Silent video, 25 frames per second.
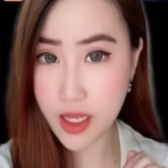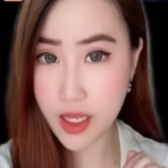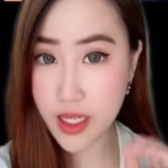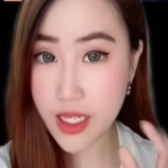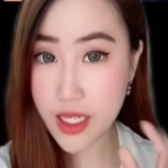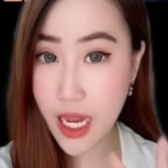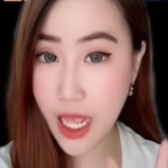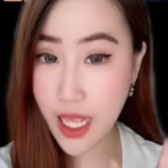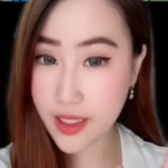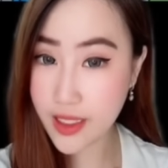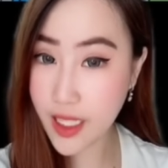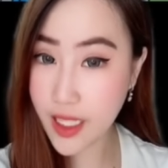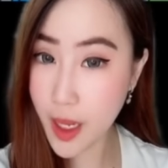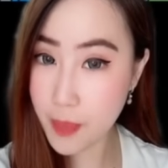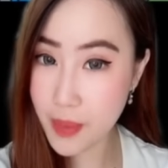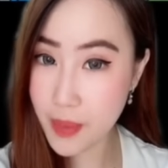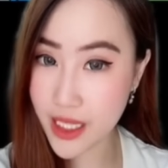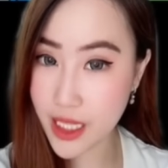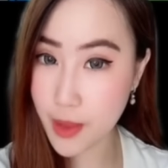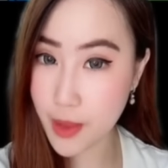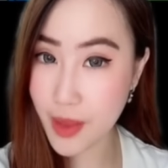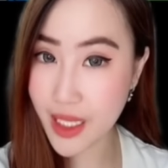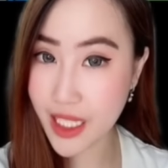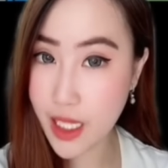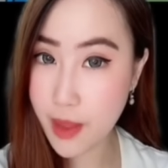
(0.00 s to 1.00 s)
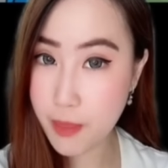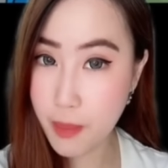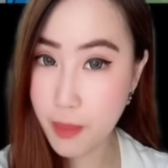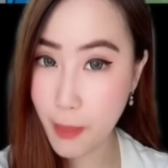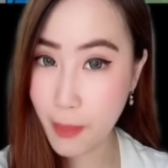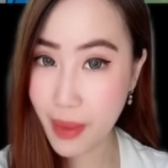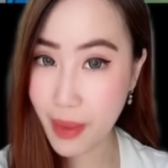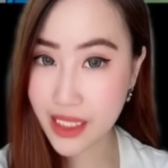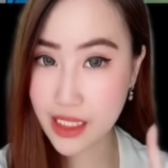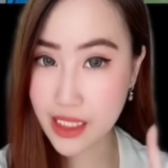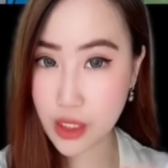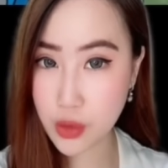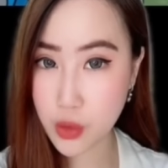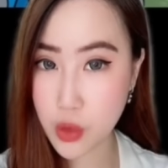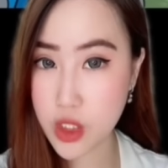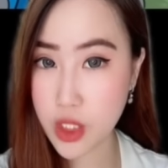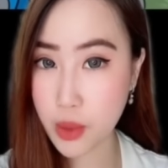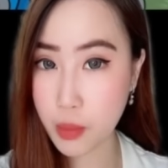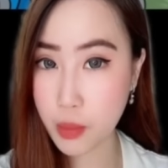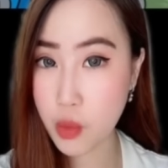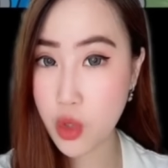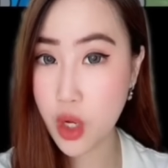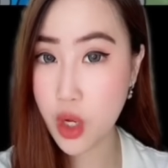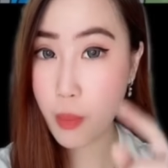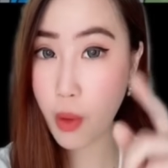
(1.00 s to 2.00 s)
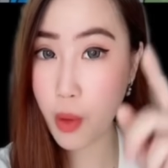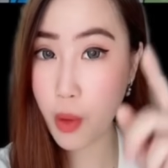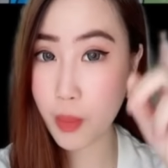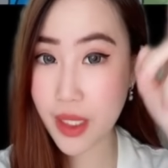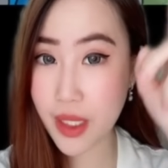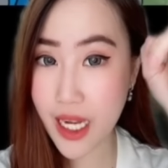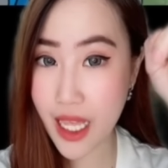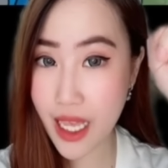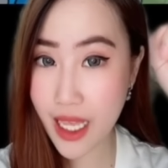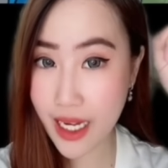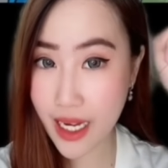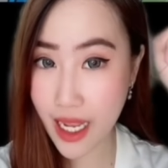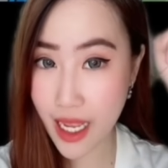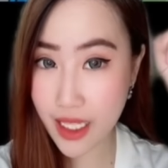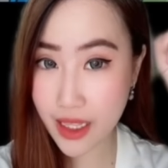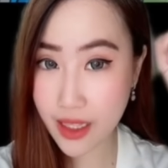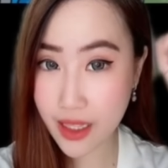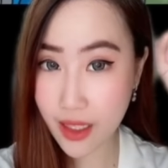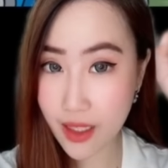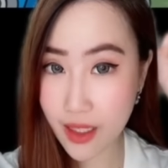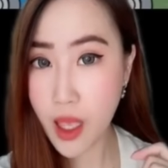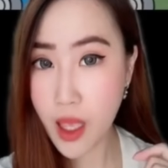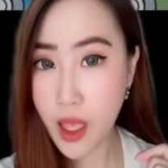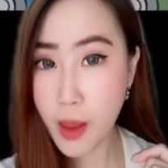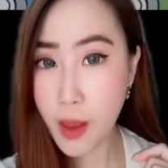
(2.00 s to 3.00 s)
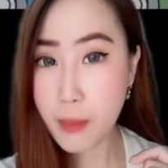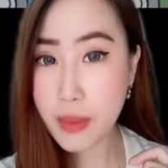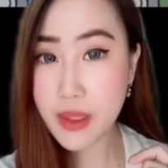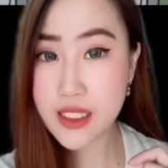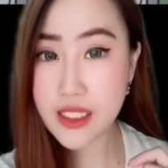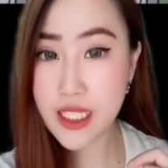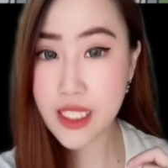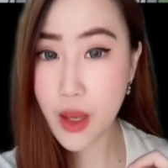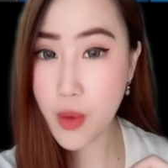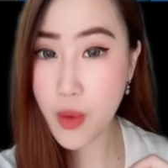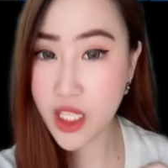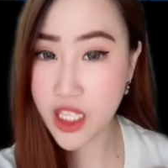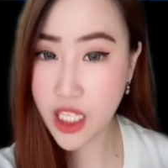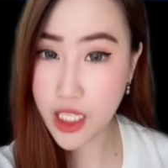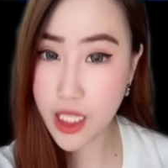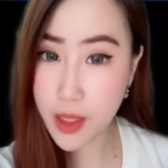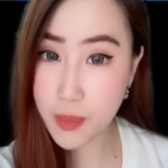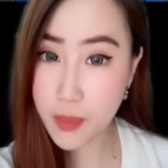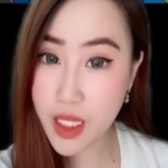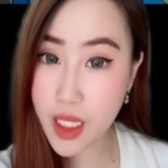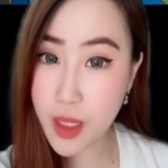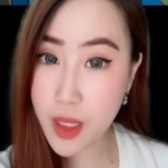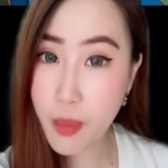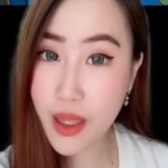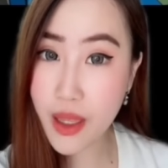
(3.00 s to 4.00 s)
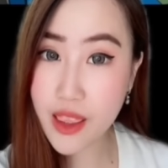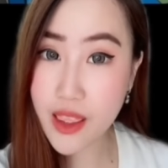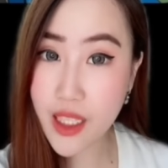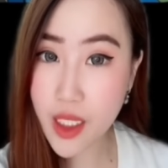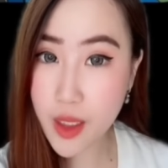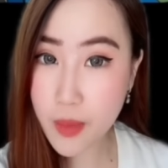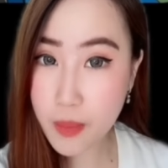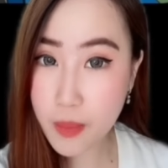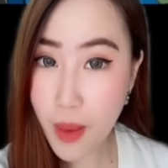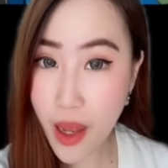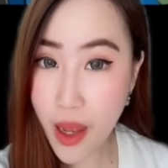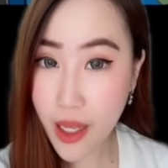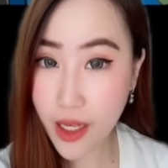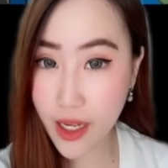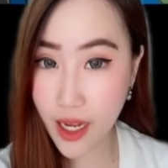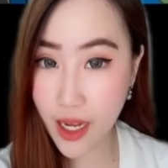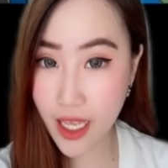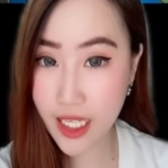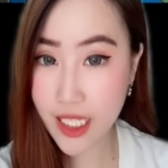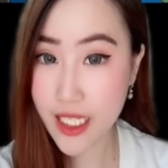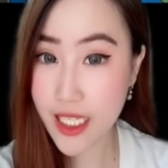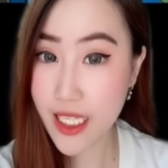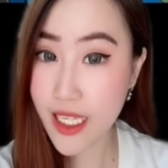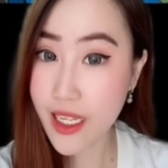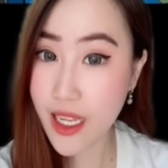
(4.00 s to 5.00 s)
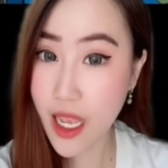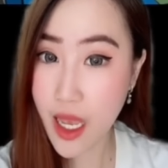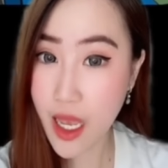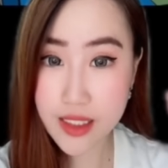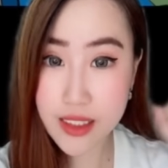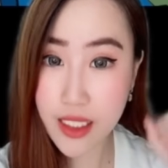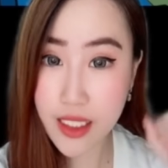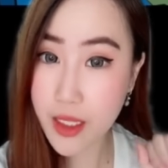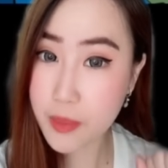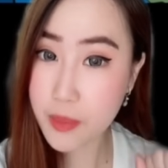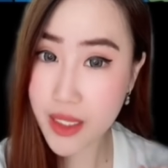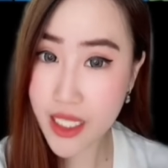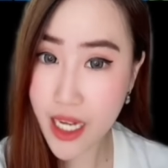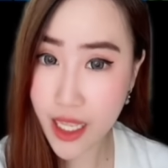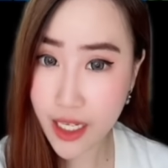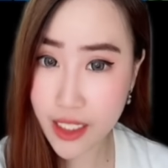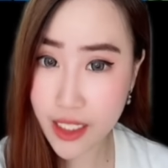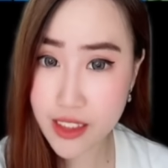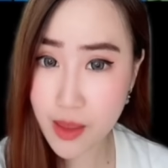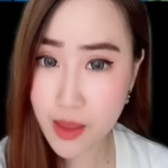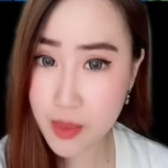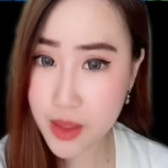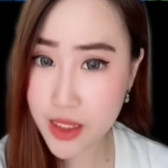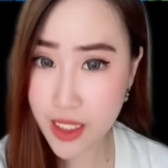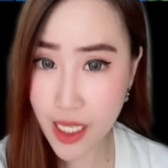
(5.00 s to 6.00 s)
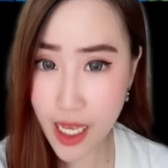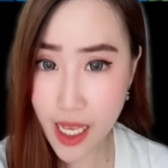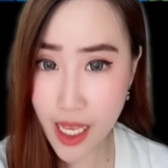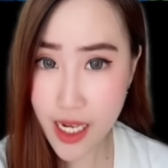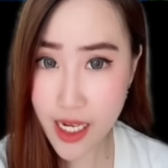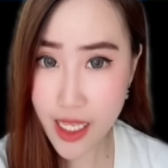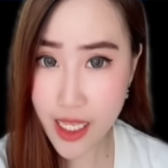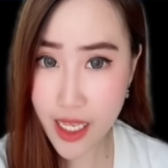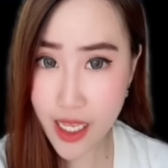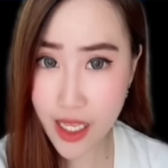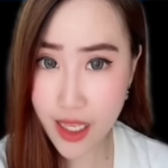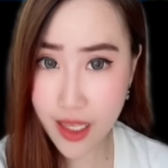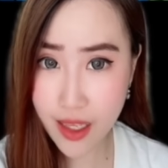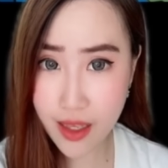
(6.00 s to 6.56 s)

Nah tapi tiba-tiba pas satu jam udah mau mendarat, pesawatnya tiba-tiba terbang lagi nggak jadi mendarat sama sekali.